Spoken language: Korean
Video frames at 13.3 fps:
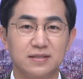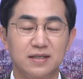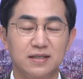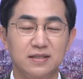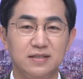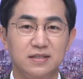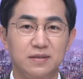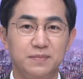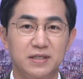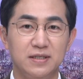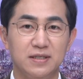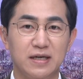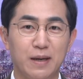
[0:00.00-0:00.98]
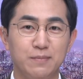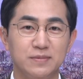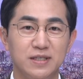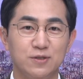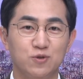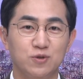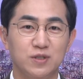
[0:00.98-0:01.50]
지난 20일
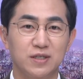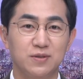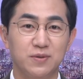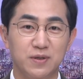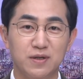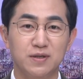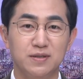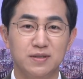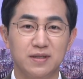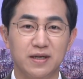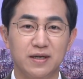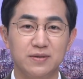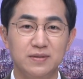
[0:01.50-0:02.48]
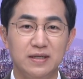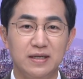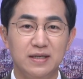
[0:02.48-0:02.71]
감사축제도 열었는데요.